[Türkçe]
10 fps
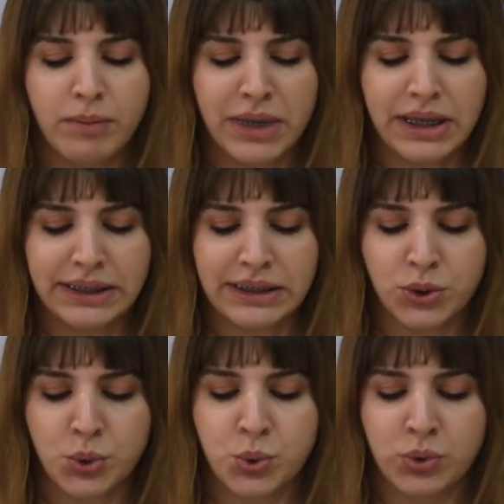Bir
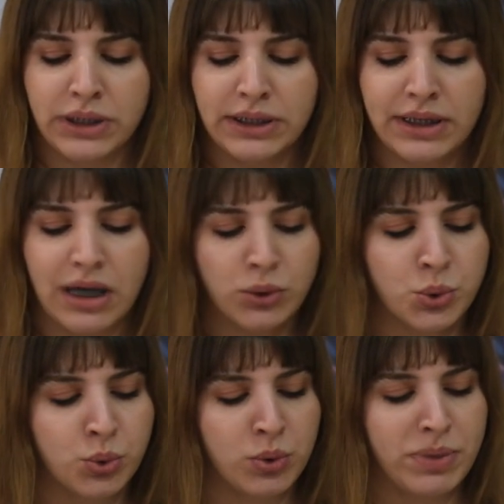gazeteci tutuklanırken
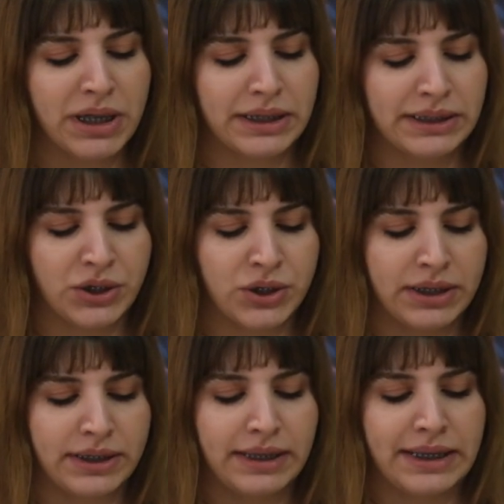tutuklu bir
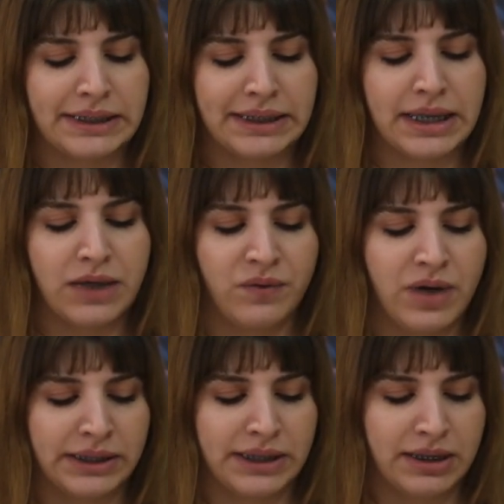gazetecinin de ne yazık ki
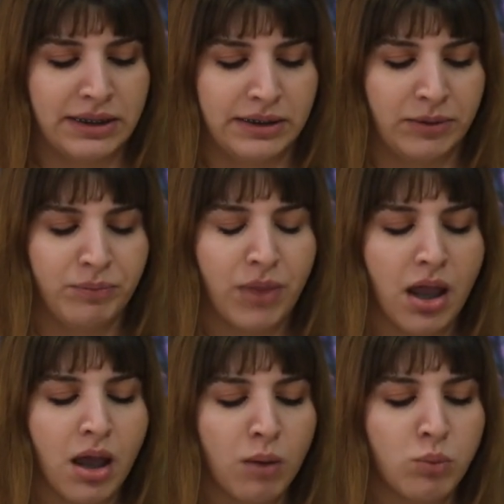infazı yakıldı.
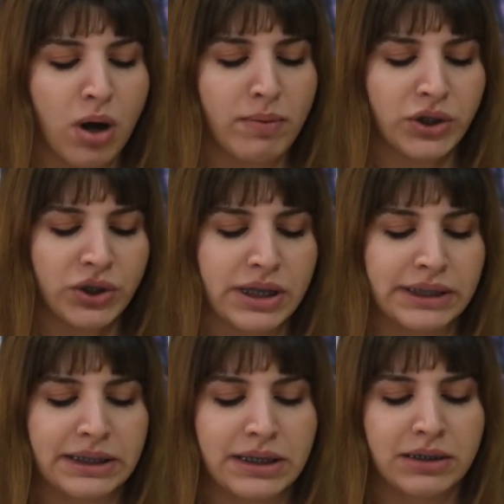Bu amaçla
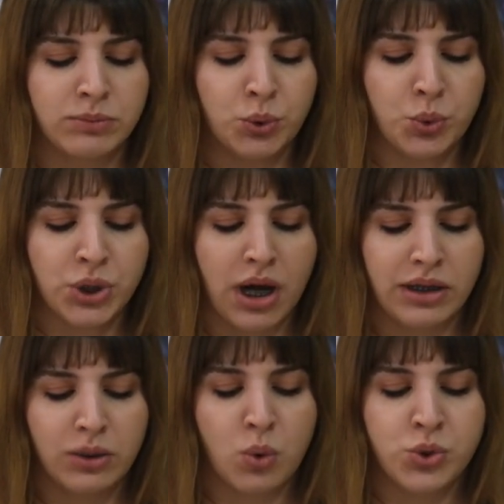hazırladığımız 3
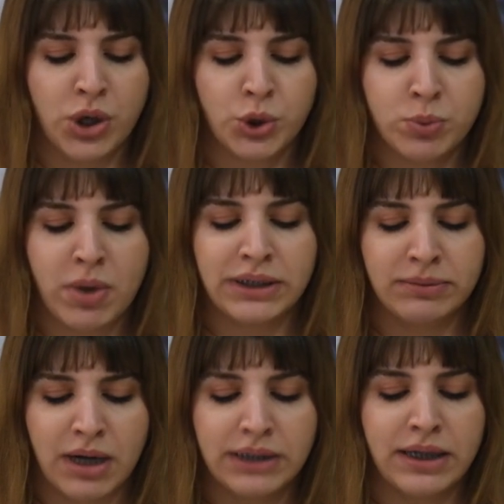aylık Ocak, Şubat,
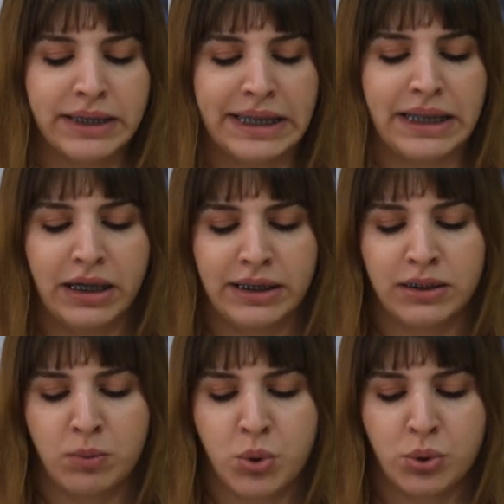Mart hak
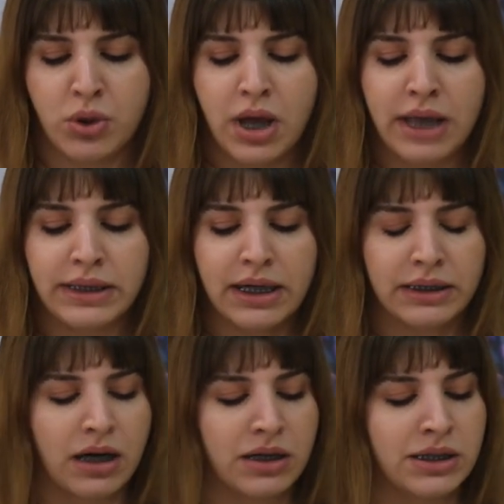ihlalleri raporu ne
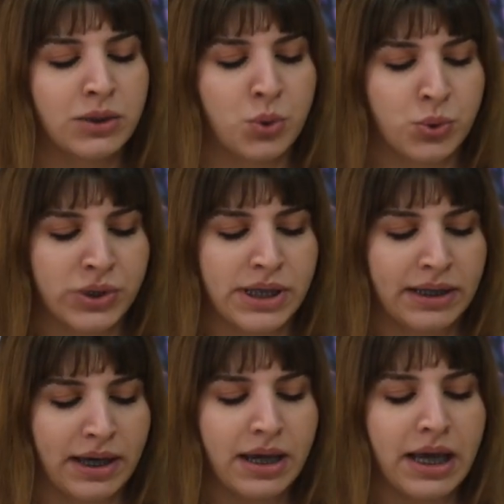kadar ağır görünse
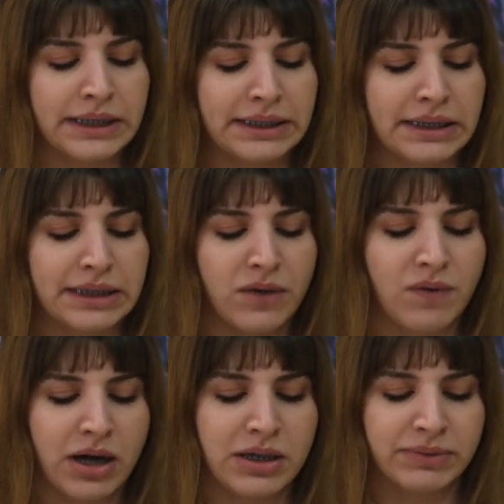de sahadaki
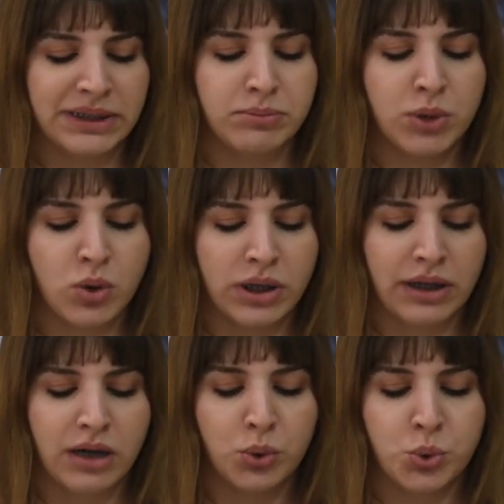varlığımızın bir o
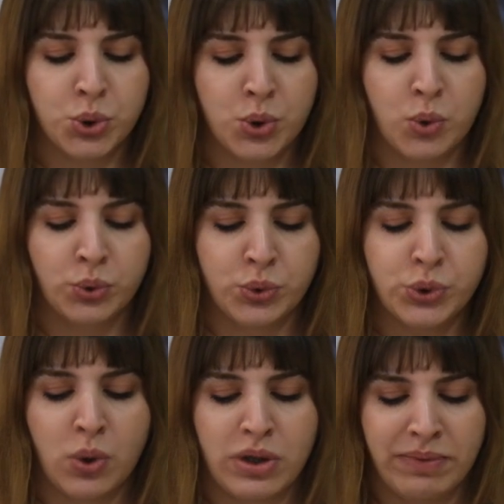kadar da güçlü olduğunu
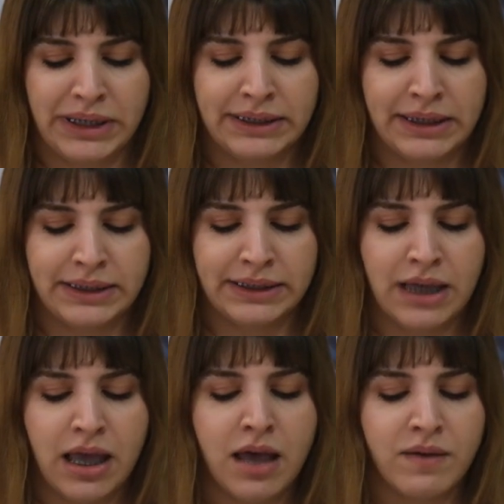söylemek isteriz.
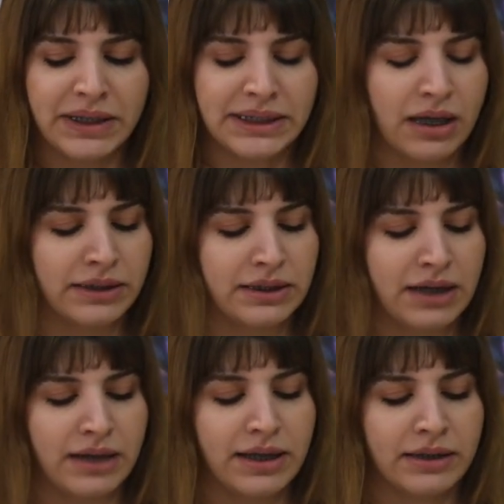Ve
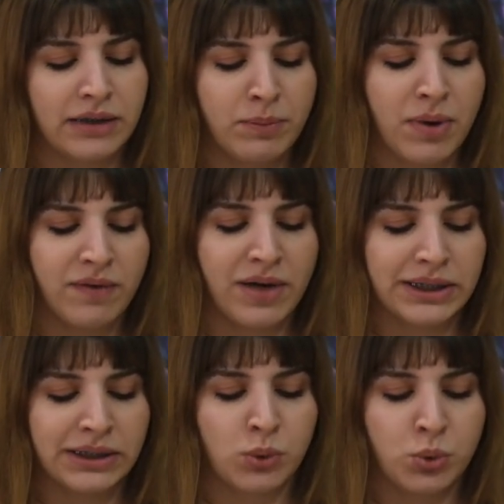saldırılar ne kadar
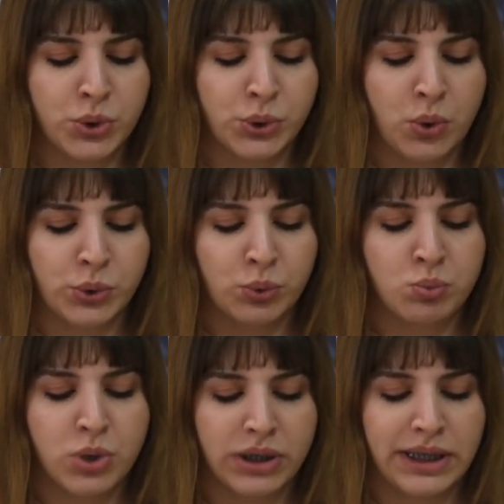pervasız olursa
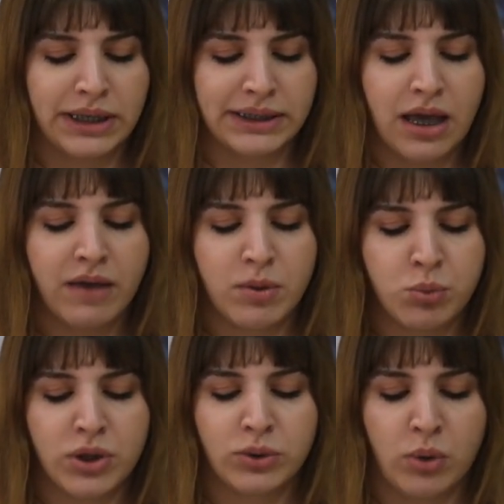olsun buradayız
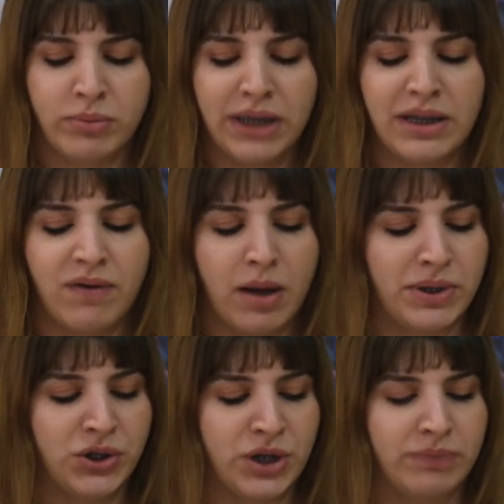ve burada olmaya
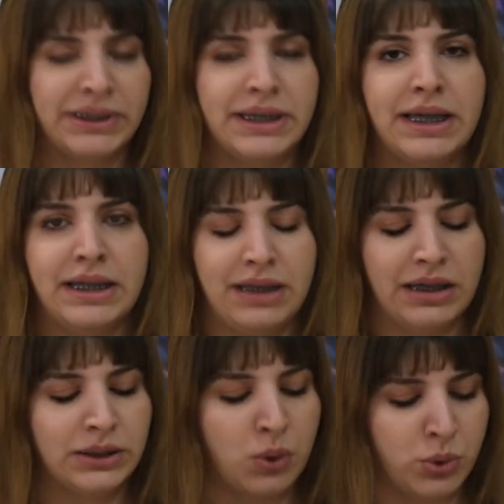devam edeceğimizi
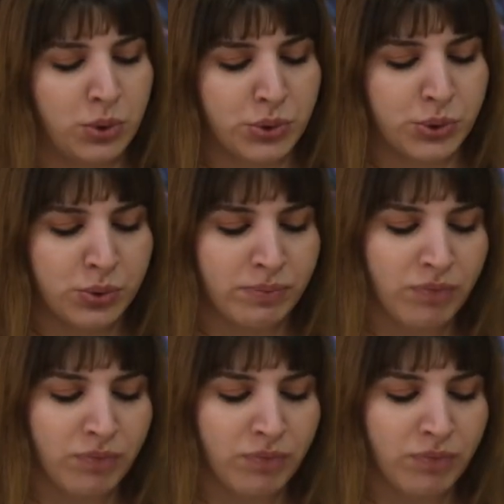yeniden söylüyoruz.